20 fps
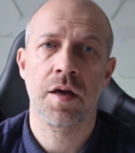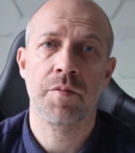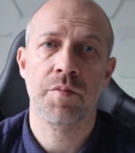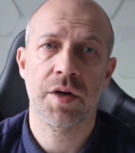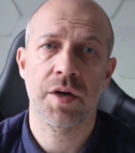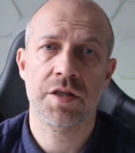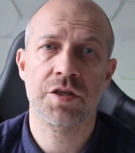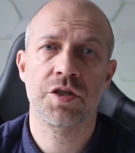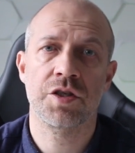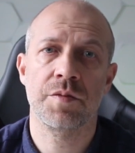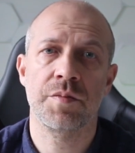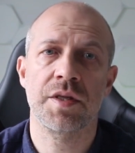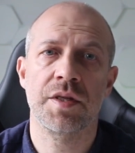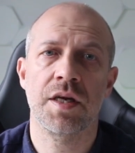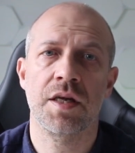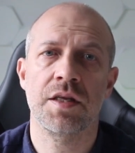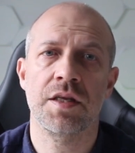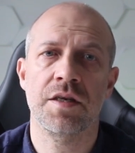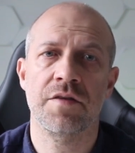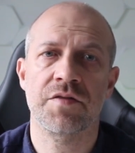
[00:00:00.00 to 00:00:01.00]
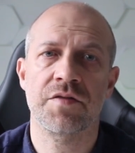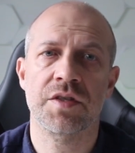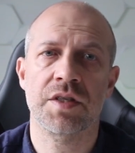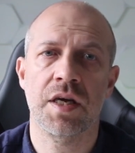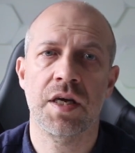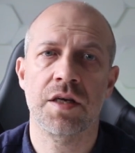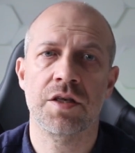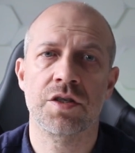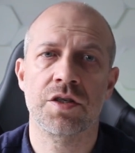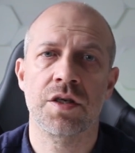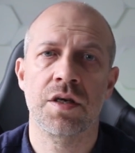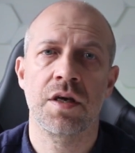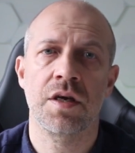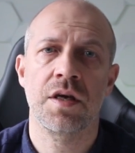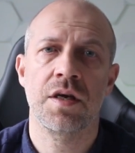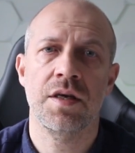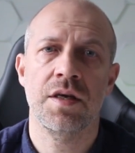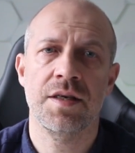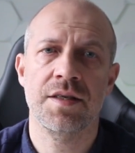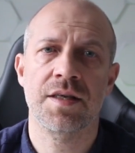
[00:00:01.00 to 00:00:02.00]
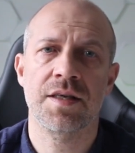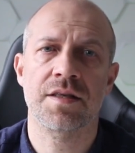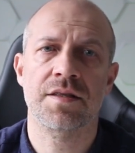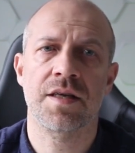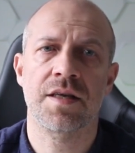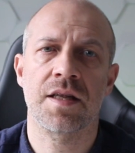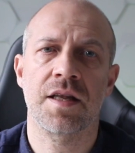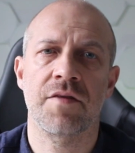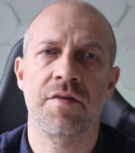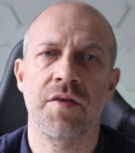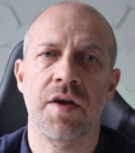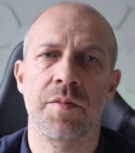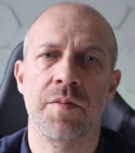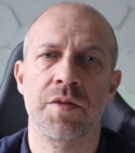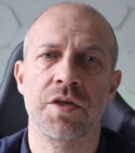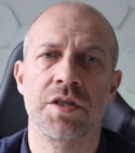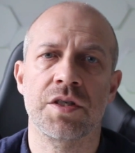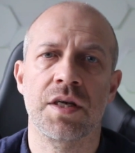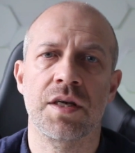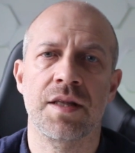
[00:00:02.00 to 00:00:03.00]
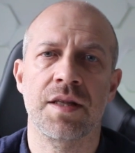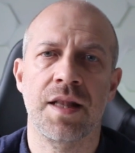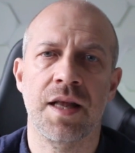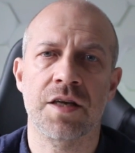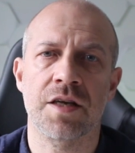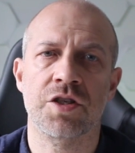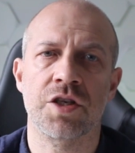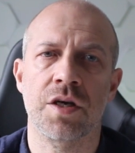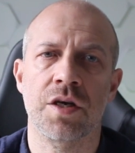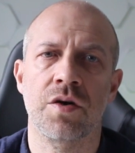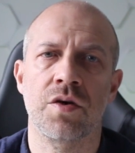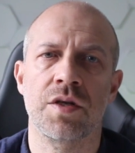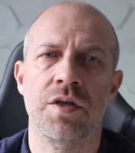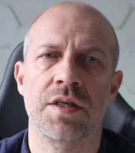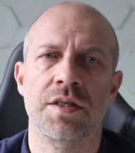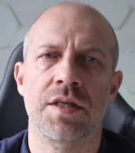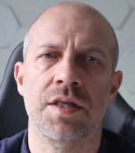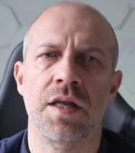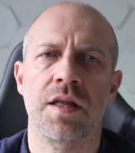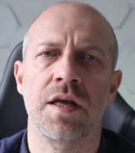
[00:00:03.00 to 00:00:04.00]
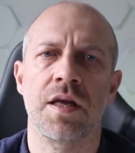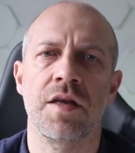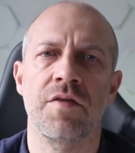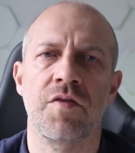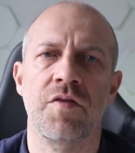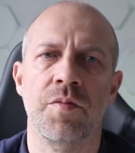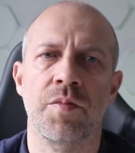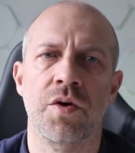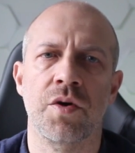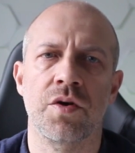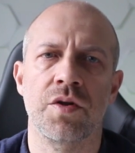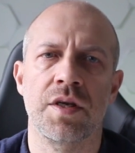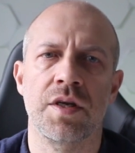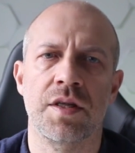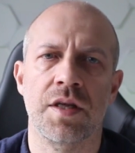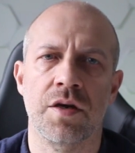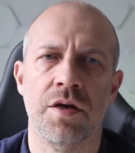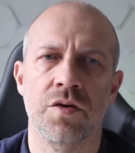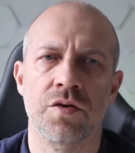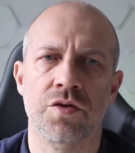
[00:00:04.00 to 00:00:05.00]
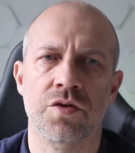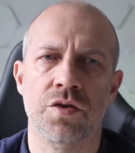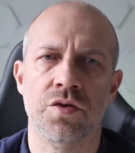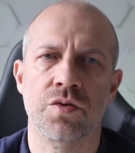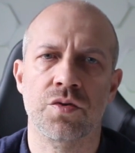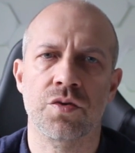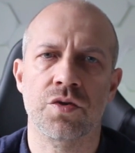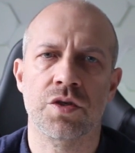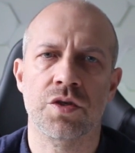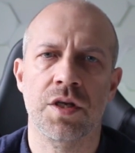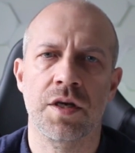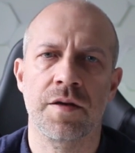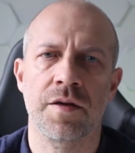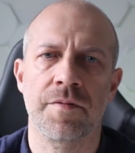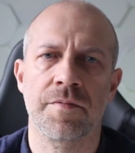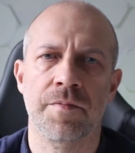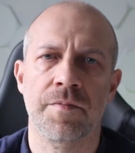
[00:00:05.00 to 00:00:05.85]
Patrzymy na nich wstecz i zastanawiamy się, dlaczego nie stanęli w obronie tego, co słuszne.